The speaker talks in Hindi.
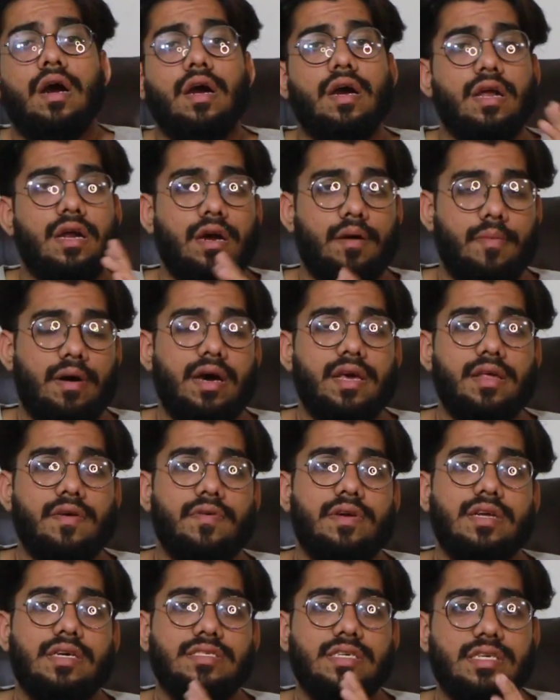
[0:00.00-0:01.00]
अगर हमारी
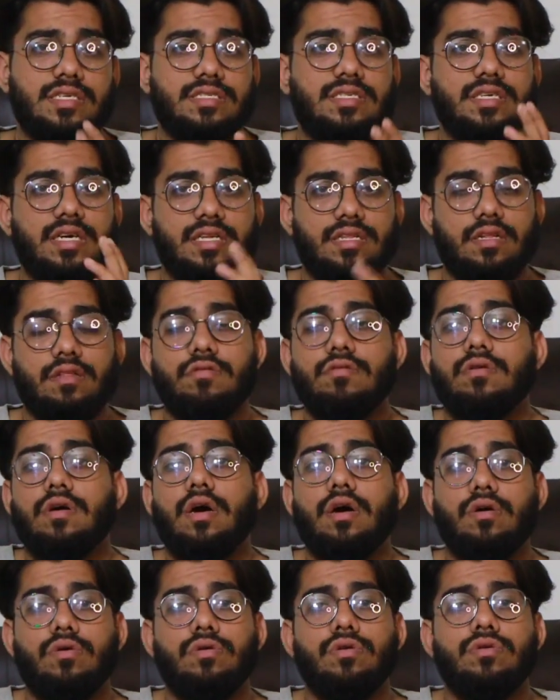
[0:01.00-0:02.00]
वजह से किसी का दिल
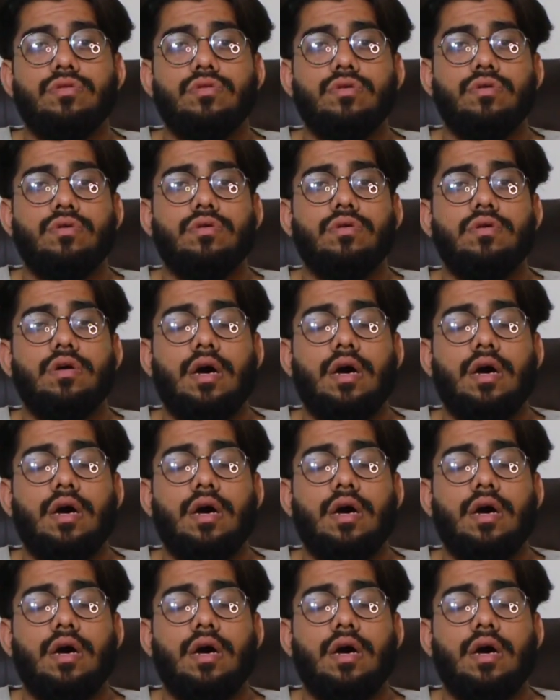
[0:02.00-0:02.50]
दुखा हो तो